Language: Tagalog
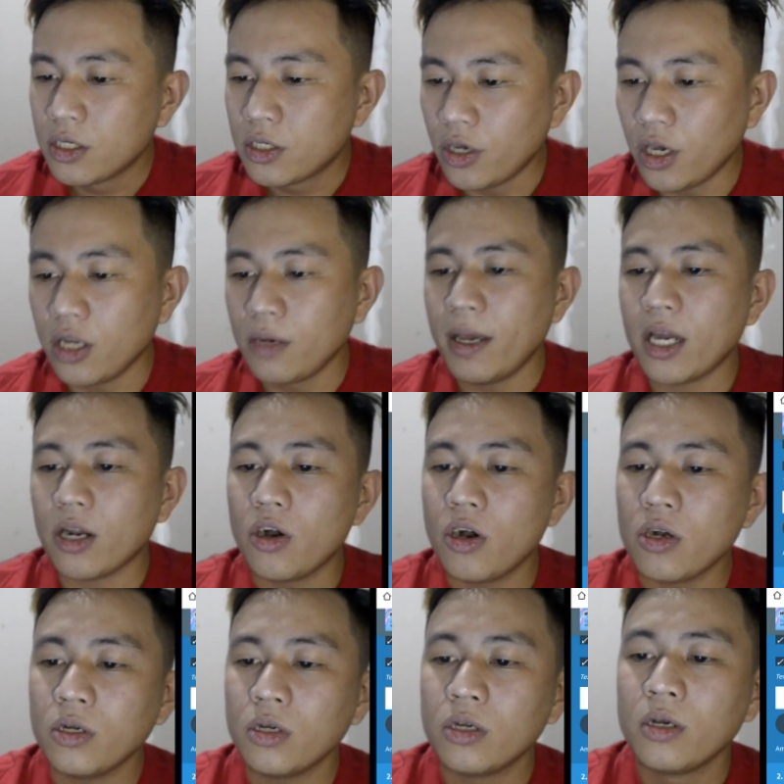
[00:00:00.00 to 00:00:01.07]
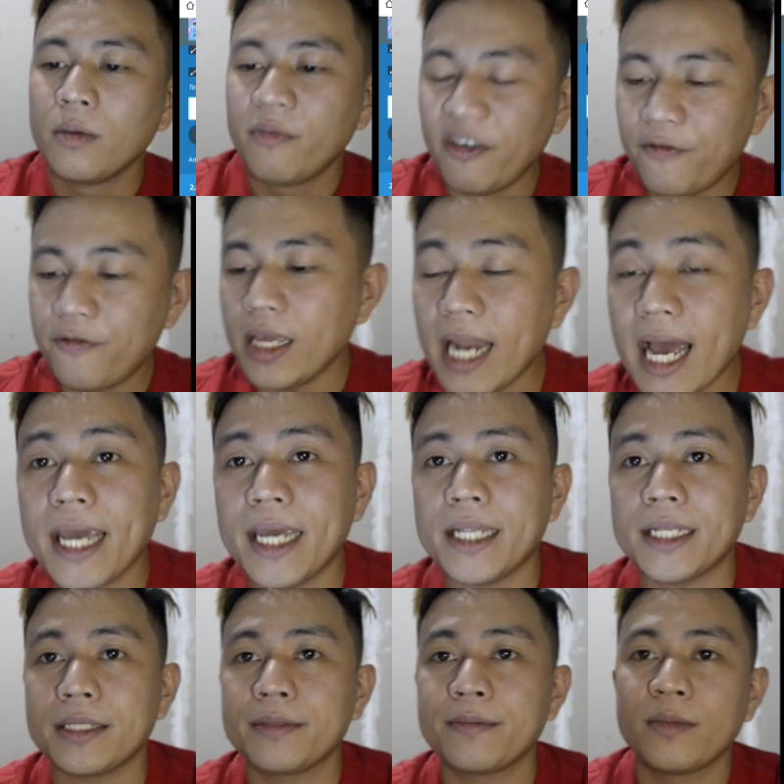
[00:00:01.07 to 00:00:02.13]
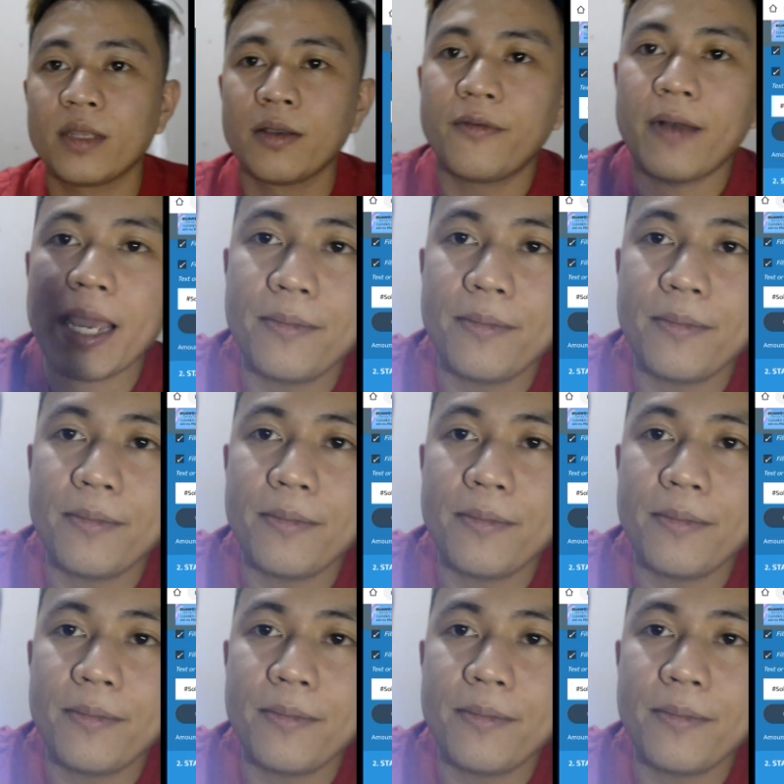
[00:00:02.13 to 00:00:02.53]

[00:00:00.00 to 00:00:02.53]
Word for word: So yun, merong 59, 59.